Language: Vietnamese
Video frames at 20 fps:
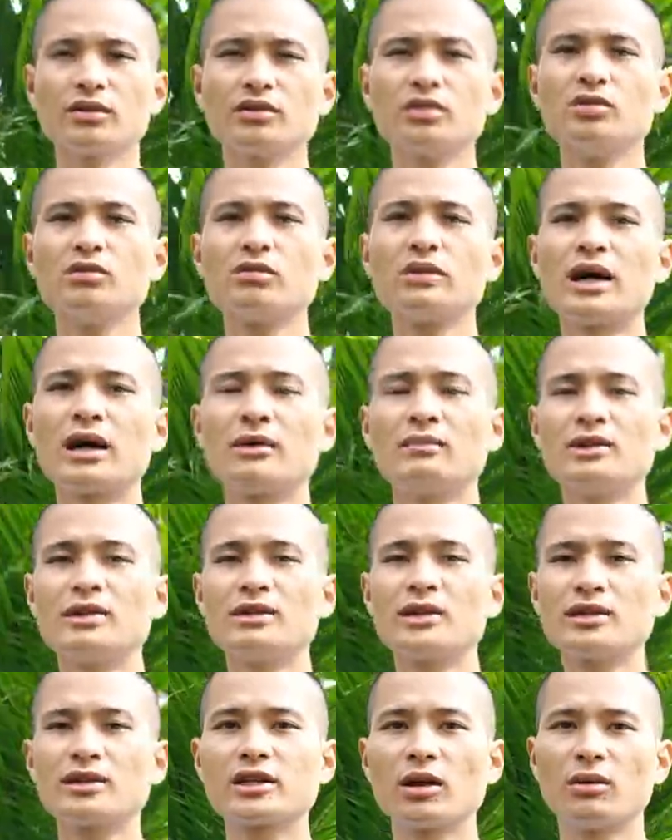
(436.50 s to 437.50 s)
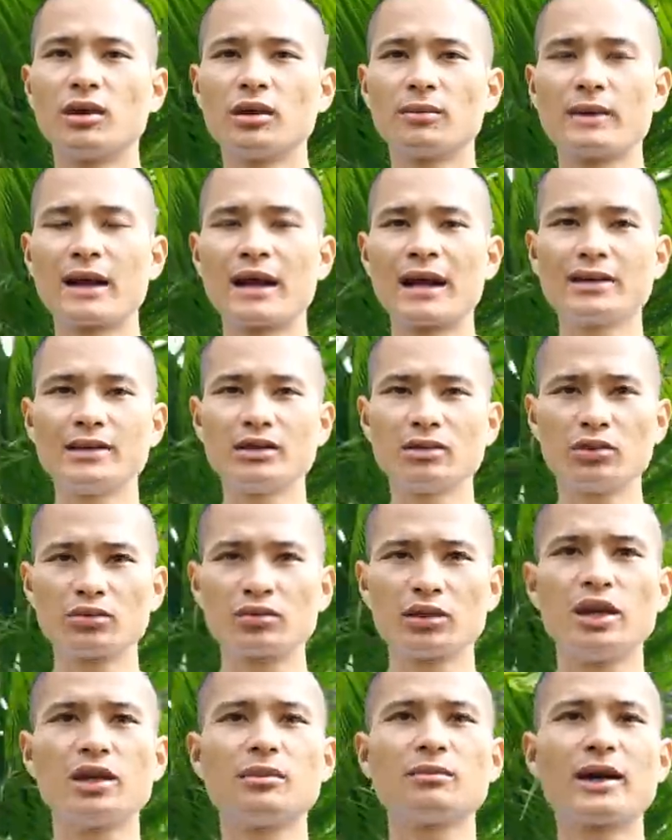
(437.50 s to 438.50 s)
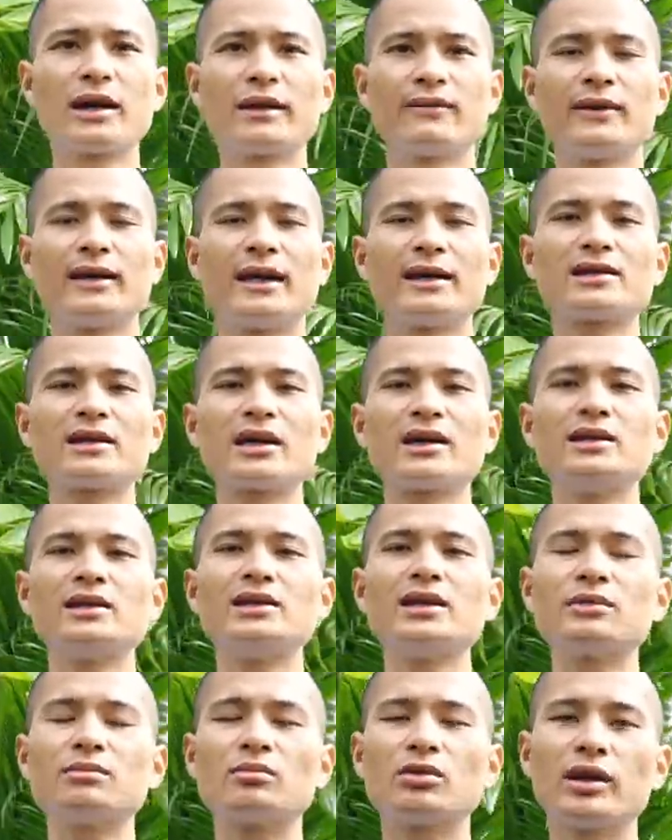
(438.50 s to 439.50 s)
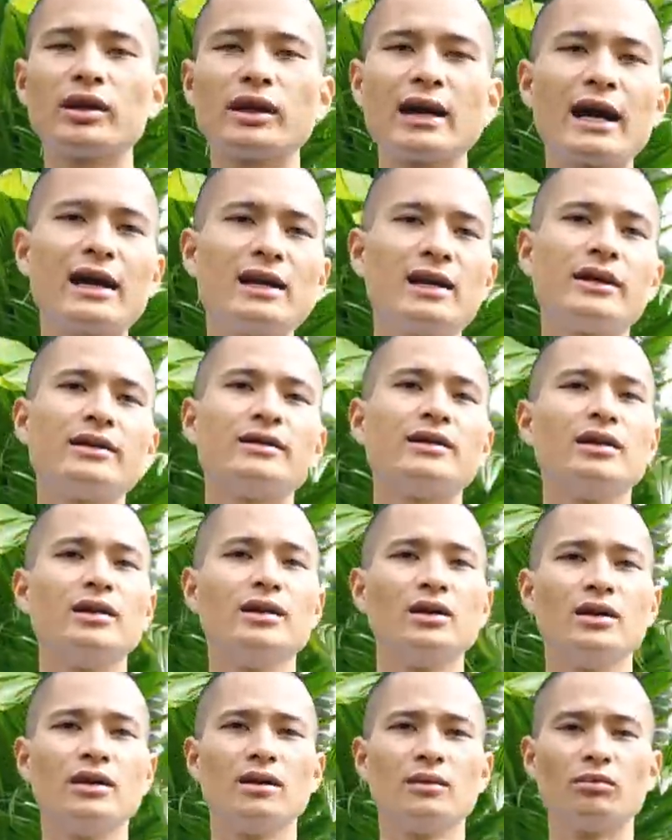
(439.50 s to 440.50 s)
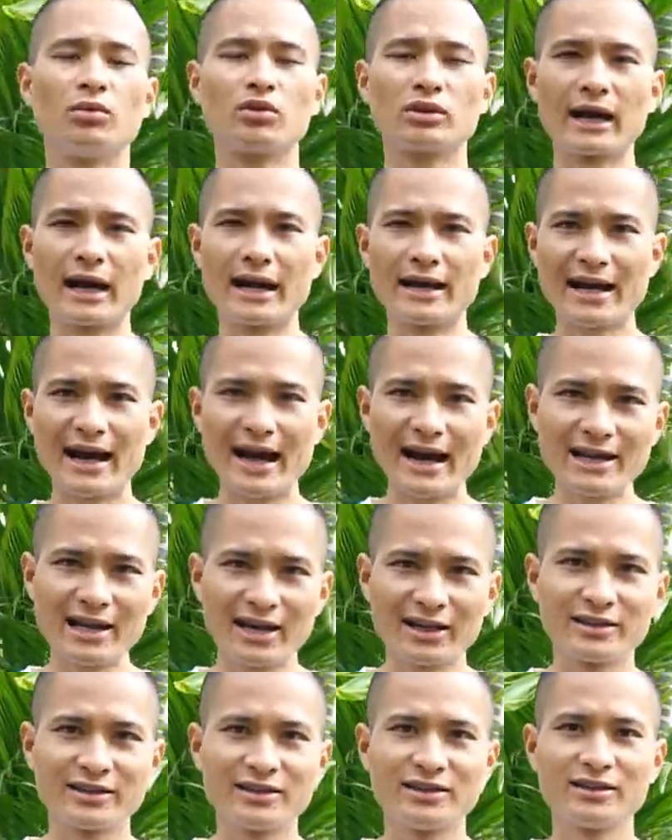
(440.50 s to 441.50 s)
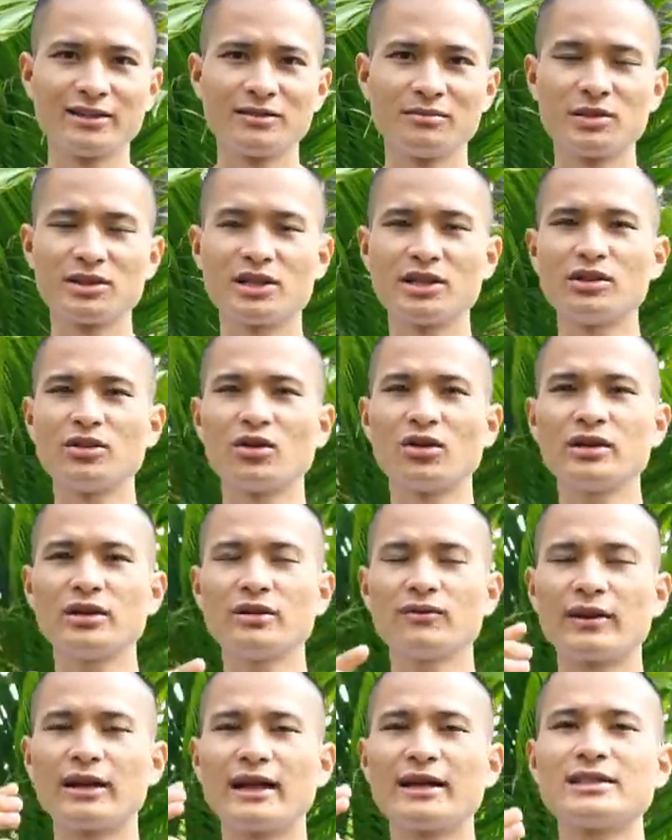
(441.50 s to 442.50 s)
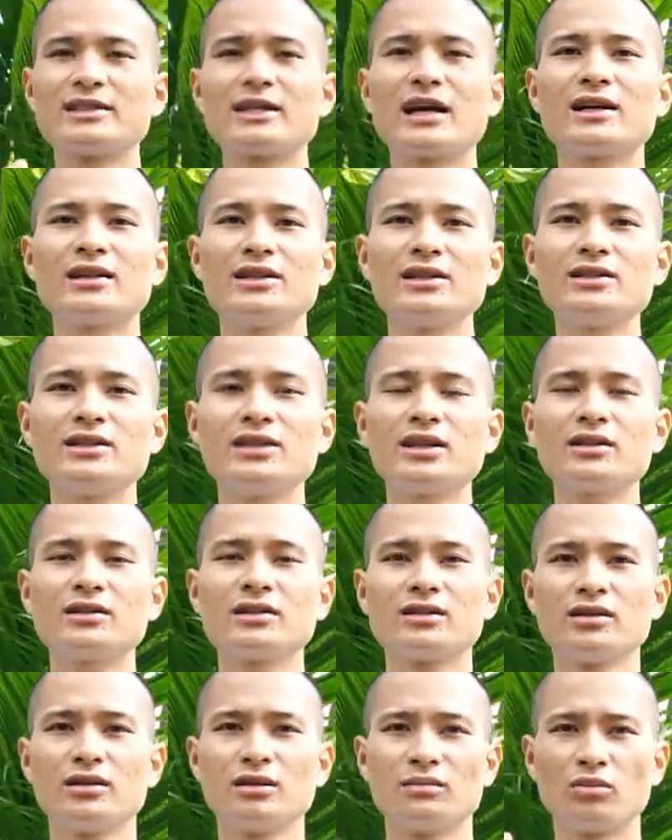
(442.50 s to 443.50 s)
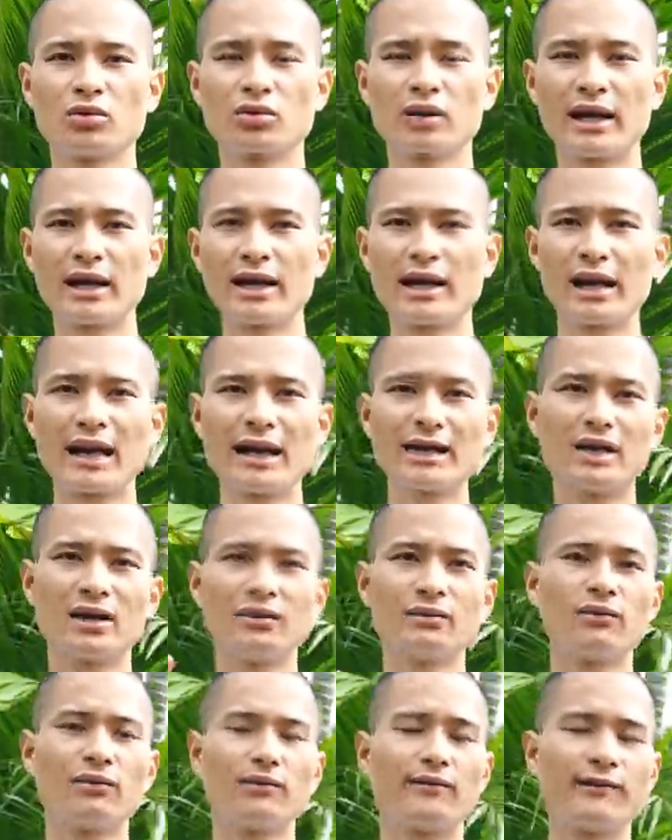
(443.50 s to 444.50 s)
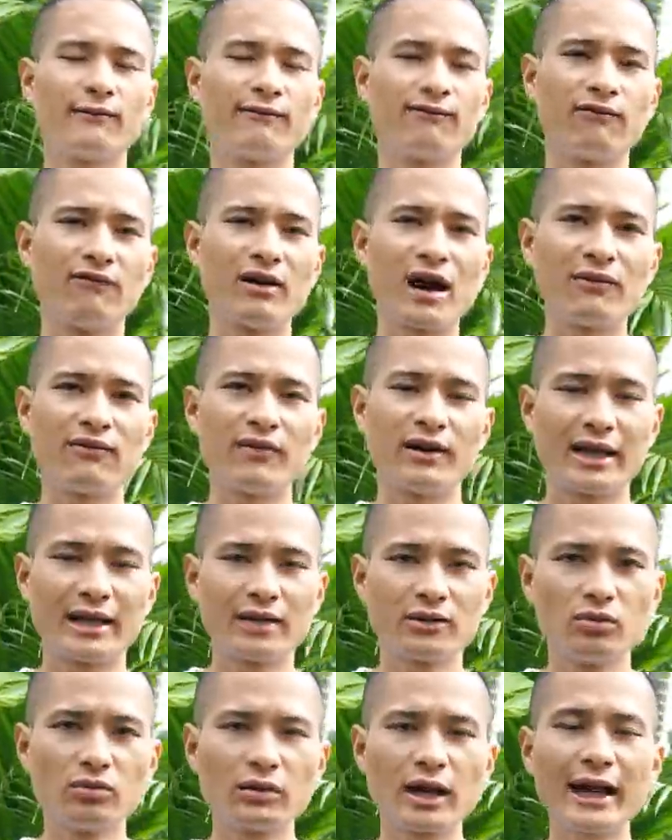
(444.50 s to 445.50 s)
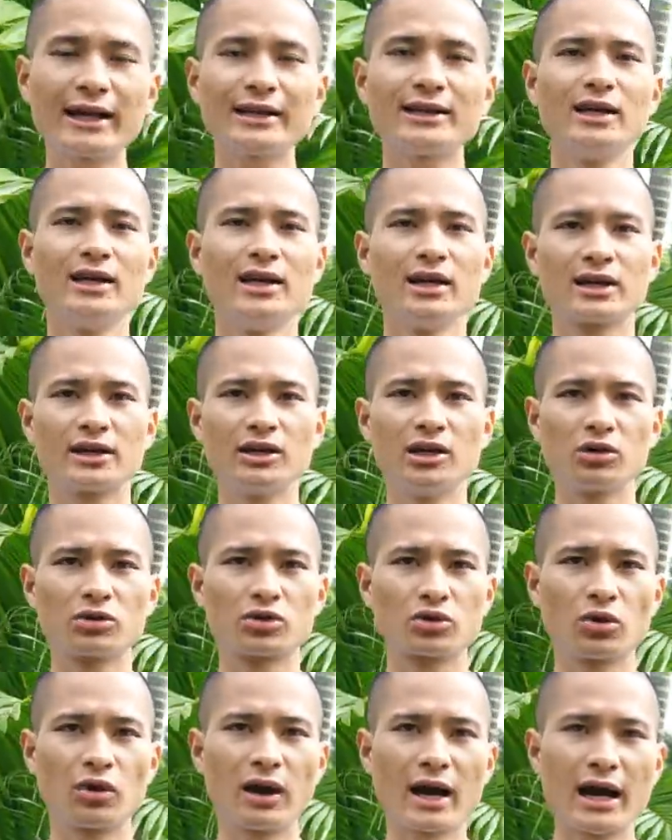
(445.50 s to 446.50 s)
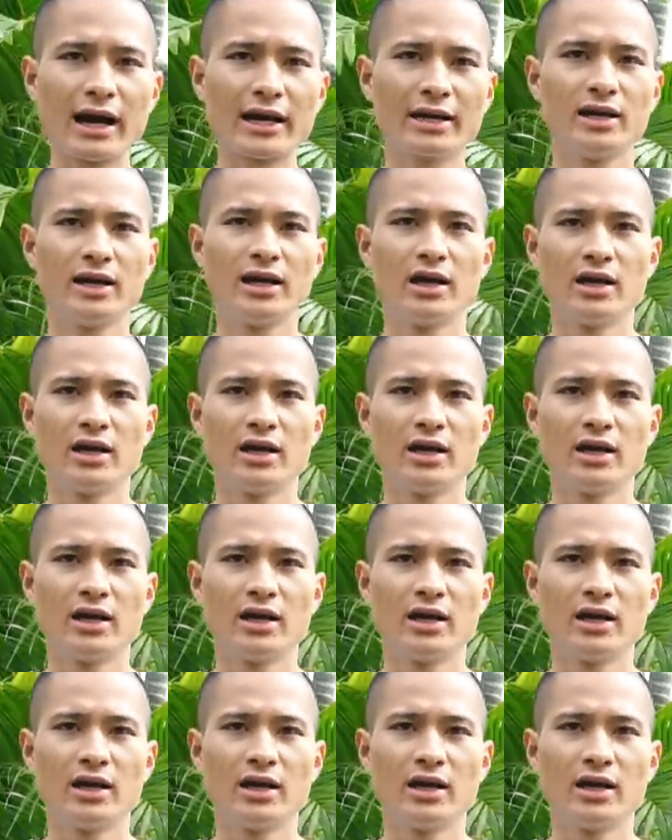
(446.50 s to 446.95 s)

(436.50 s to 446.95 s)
đúng không nào mình xin tổng hợp lại điều đầu tiên bạn phải đánh răng ít nhất một lần hai lần một ngày hai lần mình xin lỗi phải đánh răng ít nhất một ngày hai lần và phải đánh đúng cách cái điều số 2